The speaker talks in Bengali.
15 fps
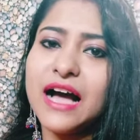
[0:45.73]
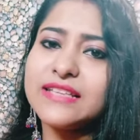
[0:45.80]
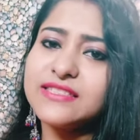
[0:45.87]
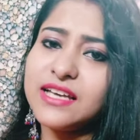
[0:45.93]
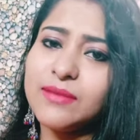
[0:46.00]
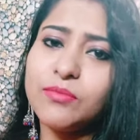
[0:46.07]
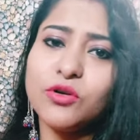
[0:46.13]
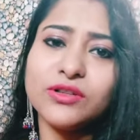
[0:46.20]

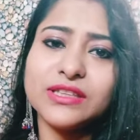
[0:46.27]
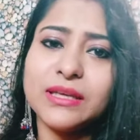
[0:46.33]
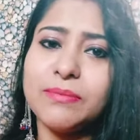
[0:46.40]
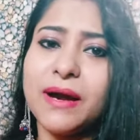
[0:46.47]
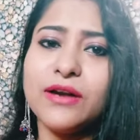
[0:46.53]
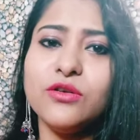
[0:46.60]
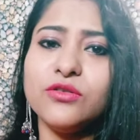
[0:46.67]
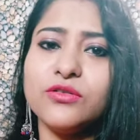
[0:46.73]
আচ্ছা বলতে
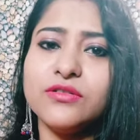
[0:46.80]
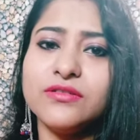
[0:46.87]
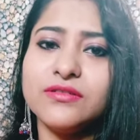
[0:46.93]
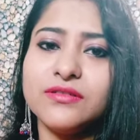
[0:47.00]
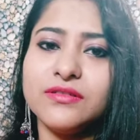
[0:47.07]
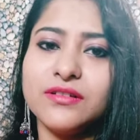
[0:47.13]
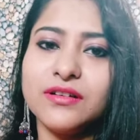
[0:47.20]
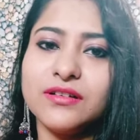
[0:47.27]
পারো
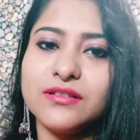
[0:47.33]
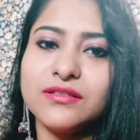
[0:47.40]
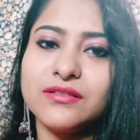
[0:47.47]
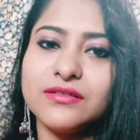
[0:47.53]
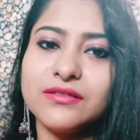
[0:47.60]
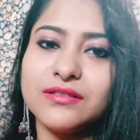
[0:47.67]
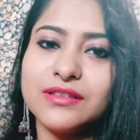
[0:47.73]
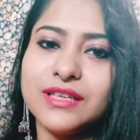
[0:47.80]

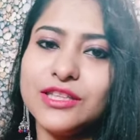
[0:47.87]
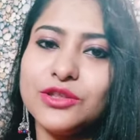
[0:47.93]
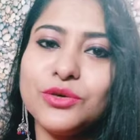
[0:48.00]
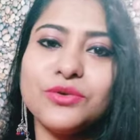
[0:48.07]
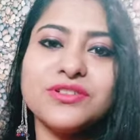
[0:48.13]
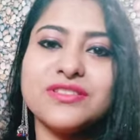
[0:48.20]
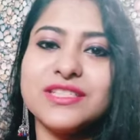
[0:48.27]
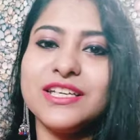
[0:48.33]
কি
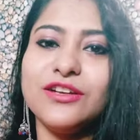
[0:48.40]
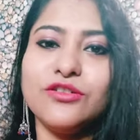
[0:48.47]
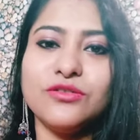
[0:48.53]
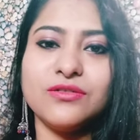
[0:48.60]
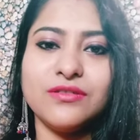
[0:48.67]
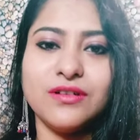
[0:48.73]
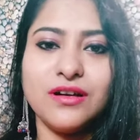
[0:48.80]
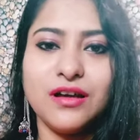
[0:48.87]
দোষ ছিল
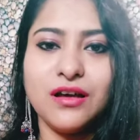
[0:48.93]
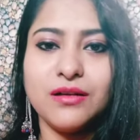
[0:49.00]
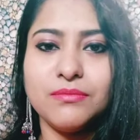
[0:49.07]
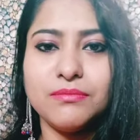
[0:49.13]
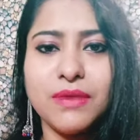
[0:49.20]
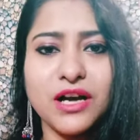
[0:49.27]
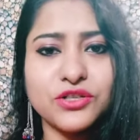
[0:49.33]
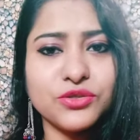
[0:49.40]

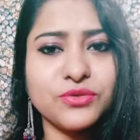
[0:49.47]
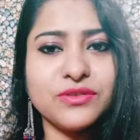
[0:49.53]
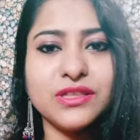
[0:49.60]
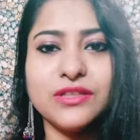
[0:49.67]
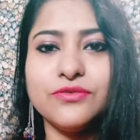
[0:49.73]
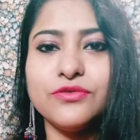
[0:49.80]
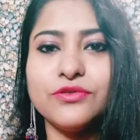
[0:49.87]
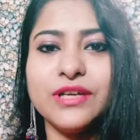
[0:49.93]

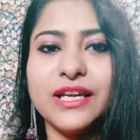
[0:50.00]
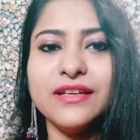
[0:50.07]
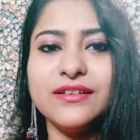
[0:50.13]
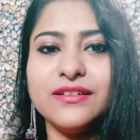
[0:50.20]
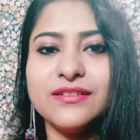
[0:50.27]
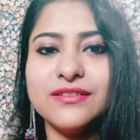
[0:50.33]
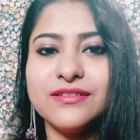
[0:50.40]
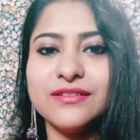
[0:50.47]
বাসন্তী ফুলের
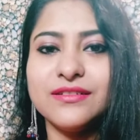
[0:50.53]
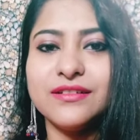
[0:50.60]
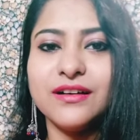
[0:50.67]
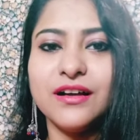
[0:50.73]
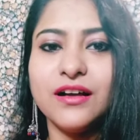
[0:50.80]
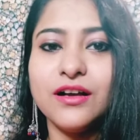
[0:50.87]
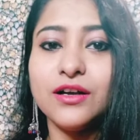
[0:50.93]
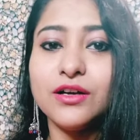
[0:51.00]

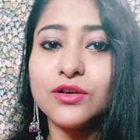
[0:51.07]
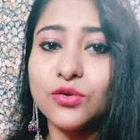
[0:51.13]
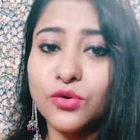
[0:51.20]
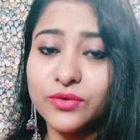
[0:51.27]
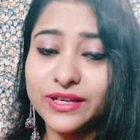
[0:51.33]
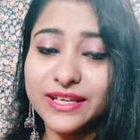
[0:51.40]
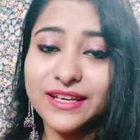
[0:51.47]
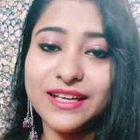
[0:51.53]

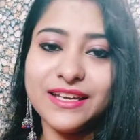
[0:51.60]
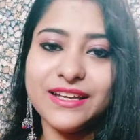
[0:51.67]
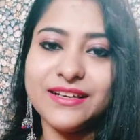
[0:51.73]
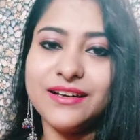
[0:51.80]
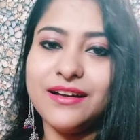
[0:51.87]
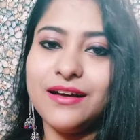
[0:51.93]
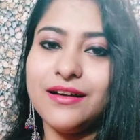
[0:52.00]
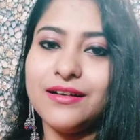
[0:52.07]
কোকিলের
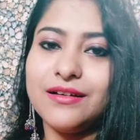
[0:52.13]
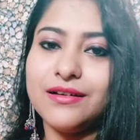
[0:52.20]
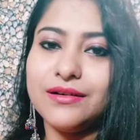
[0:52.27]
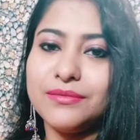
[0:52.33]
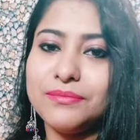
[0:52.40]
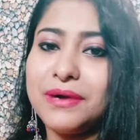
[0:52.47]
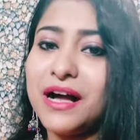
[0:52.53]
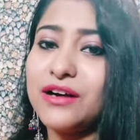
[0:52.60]

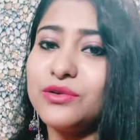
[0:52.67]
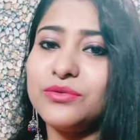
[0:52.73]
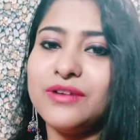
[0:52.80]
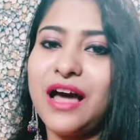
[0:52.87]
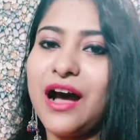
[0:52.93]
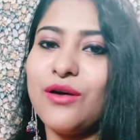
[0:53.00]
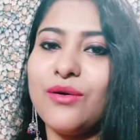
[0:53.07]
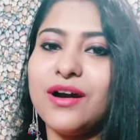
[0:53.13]
ফাগুন
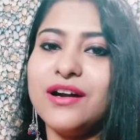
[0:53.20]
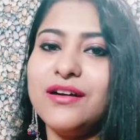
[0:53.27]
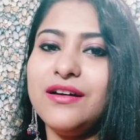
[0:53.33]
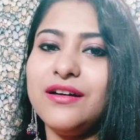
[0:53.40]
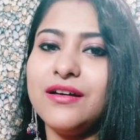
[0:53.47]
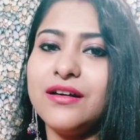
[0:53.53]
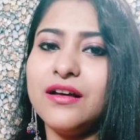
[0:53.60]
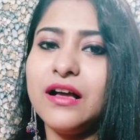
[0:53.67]
হাওয়ার
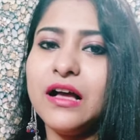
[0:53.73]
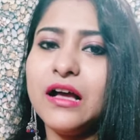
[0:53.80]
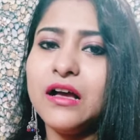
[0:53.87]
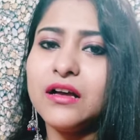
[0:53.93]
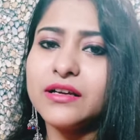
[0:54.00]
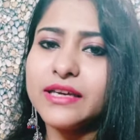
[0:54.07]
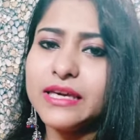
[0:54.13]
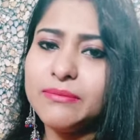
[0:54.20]

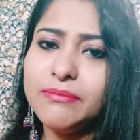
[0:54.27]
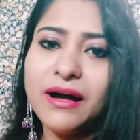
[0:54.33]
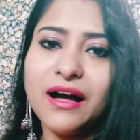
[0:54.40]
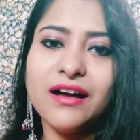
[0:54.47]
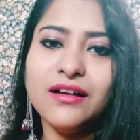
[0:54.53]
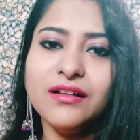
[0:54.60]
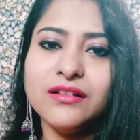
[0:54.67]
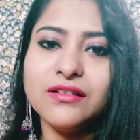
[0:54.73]
কিংবা
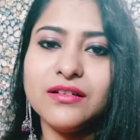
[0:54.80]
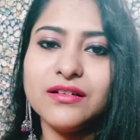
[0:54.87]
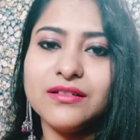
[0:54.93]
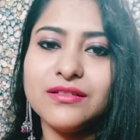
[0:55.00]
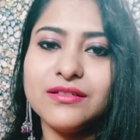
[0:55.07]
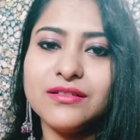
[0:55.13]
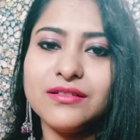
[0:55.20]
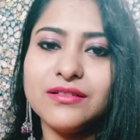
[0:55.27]

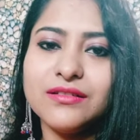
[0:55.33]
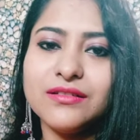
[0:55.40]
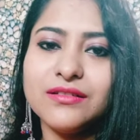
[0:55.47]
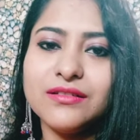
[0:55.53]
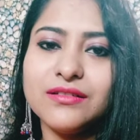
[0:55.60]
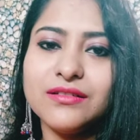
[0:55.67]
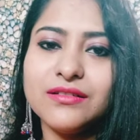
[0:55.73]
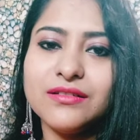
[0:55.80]
কি
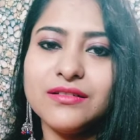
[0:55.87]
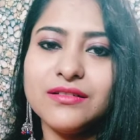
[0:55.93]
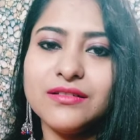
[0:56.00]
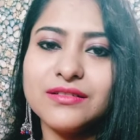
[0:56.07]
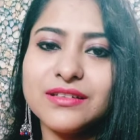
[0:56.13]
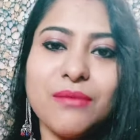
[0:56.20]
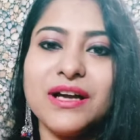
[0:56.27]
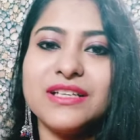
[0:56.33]
দোষ ছিল
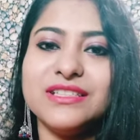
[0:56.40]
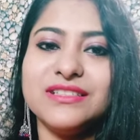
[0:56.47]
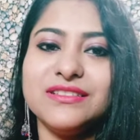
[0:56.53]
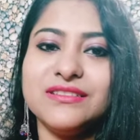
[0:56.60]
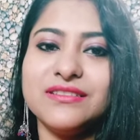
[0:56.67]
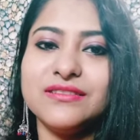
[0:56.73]
আমারই